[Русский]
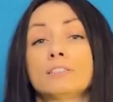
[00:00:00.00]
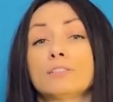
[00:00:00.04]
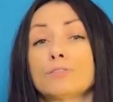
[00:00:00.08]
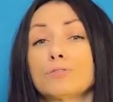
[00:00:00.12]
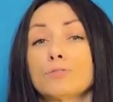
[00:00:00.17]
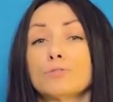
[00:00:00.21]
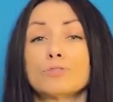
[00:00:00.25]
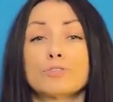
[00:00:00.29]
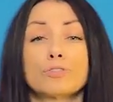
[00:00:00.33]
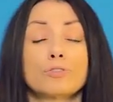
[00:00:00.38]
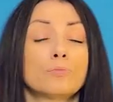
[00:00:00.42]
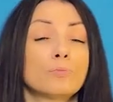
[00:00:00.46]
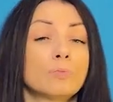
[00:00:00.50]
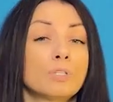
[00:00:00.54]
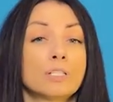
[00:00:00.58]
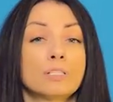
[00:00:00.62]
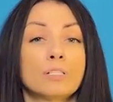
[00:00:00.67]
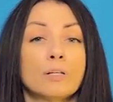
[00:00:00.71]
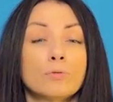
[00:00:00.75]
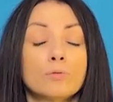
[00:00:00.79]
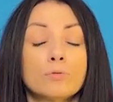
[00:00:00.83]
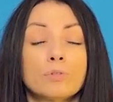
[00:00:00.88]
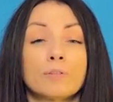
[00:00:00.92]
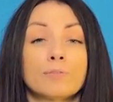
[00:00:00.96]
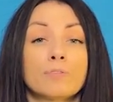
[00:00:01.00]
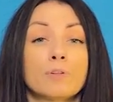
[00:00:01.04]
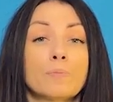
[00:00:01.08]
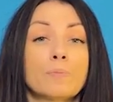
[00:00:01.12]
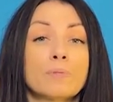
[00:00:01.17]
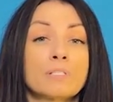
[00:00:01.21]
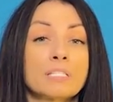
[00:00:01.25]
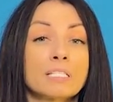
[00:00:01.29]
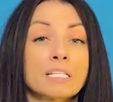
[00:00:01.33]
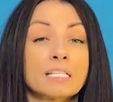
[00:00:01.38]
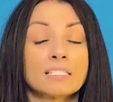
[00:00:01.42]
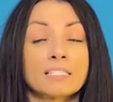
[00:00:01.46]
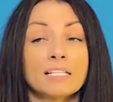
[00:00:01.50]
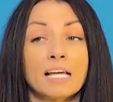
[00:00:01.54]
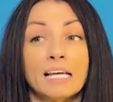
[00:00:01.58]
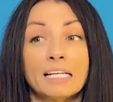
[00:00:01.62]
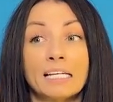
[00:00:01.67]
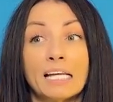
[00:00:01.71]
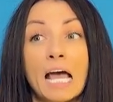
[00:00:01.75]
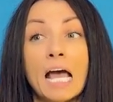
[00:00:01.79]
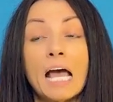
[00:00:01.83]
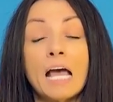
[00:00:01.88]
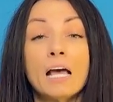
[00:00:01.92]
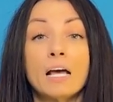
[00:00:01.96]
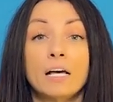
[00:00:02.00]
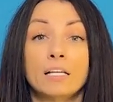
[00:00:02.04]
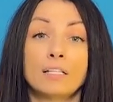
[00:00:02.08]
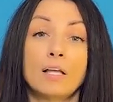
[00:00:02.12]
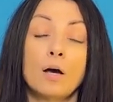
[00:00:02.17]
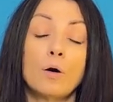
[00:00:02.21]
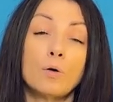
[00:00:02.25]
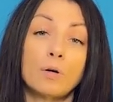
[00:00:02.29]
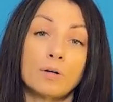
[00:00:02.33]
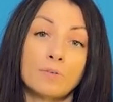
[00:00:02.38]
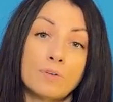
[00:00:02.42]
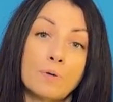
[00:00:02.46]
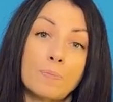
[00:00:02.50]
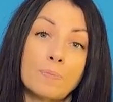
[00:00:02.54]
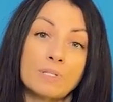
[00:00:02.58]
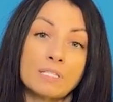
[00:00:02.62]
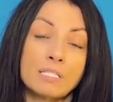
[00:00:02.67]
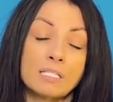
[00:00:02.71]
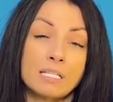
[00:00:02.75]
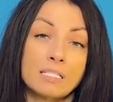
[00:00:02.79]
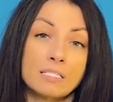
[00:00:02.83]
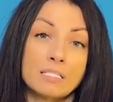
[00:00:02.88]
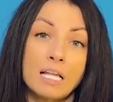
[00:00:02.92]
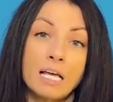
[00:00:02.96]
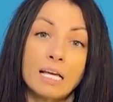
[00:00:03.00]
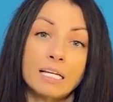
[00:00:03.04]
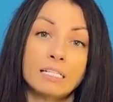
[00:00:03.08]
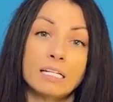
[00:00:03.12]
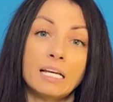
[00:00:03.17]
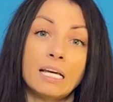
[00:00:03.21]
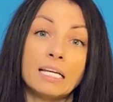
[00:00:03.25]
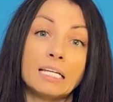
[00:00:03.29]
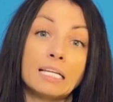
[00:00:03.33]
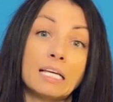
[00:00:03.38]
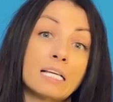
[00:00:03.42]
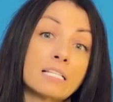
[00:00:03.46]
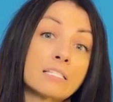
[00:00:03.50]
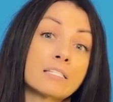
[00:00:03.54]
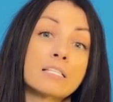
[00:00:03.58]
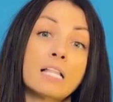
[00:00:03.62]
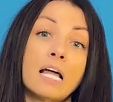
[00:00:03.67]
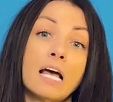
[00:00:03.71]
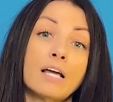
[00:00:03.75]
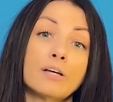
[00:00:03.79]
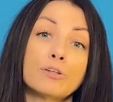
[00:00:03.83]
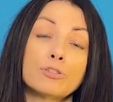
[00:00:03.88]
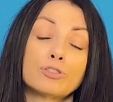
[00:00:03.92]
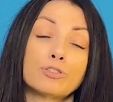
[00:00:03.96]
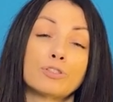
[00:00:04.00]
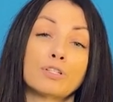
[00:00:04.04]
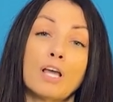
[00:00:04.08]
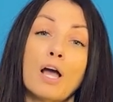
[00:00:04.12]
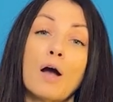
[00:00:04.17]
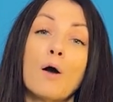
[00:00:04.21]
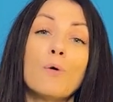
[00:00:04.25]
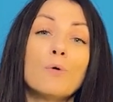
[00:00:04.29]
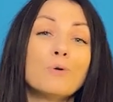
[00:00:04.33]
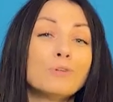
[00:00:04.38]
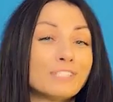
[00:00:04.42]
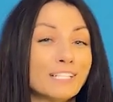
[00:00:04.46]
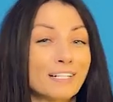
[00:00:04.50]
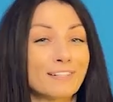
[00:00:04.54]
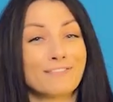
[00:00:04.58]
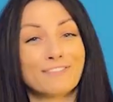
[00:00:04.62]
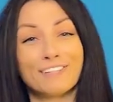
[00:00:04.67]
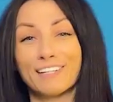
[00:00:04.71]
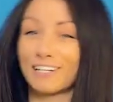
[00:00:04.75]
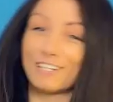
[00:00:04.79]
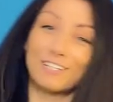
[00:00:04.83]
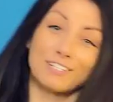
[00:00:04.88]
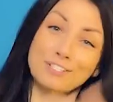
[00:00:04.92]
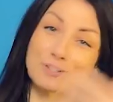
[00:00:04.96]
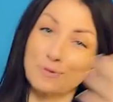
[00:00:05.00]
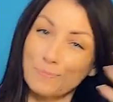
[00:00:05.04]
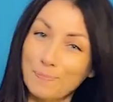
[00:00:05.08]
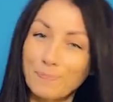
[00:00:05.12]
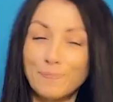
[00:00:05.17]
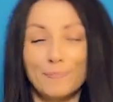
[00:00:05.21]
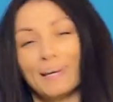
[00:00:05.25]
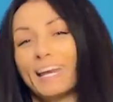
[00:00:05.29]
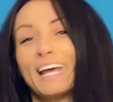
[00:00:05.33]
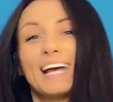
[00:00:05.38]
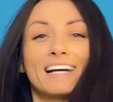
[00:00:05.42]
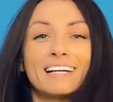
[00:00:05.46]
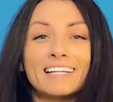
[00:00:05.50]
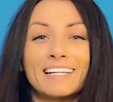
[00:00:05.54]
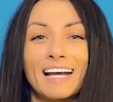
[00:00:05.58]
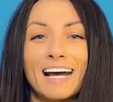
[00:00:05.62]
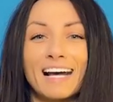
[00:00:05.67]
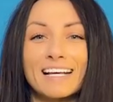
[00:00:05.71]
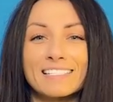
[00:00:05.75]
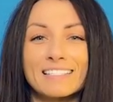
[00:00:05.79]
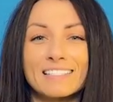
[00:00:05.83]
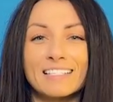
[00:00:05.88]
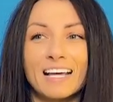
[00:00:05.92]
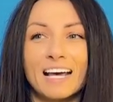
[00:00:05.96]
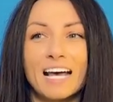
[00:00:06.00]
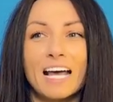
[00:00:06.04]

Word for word: тоже у меня на уровне подсознания. На уровне подсознания я знаю, что я утром выгляжу прекрасно.